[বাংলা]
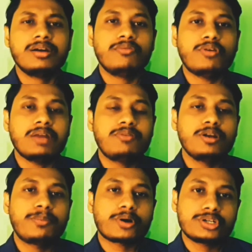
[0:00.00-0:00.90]
ফলাফল
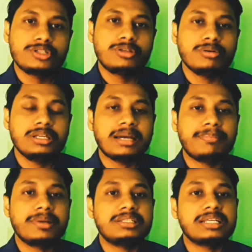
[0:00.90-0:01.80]
প্রকাশিত হলে
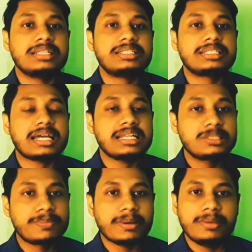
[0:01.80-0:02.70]
আপনারা যারা চান্স
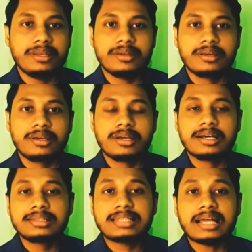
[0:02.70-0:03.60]
পাবেন
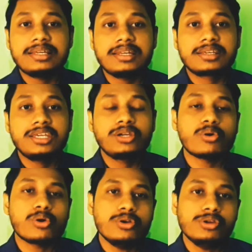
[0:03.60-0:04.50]
তাদের কি
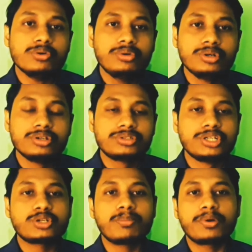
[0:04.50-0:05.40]
করণীয় সে
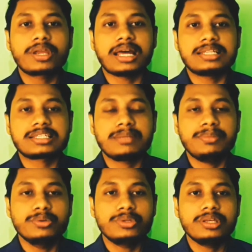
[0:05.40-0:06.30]
সম্পর্কে আজকের
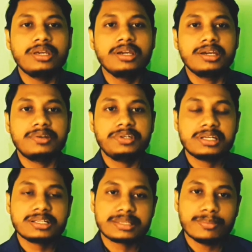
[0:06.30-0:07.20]
ভিডিওতে
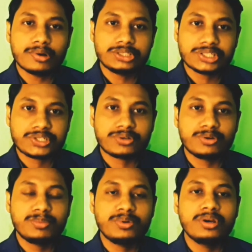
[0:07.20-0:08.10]
ডিটেলসে বলার চেষ্টা
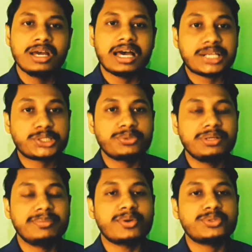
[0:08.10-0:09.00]
করব আশা করি
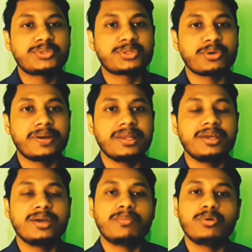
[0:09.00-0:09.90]
মনোযোগ সহকারে
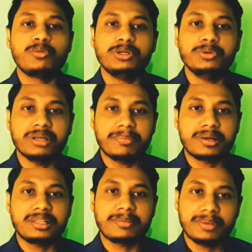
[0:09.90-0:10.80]
পুরো ভিডিওটি
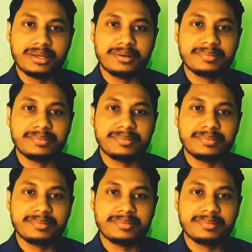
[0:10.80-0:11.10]
আপনারা দেখবেন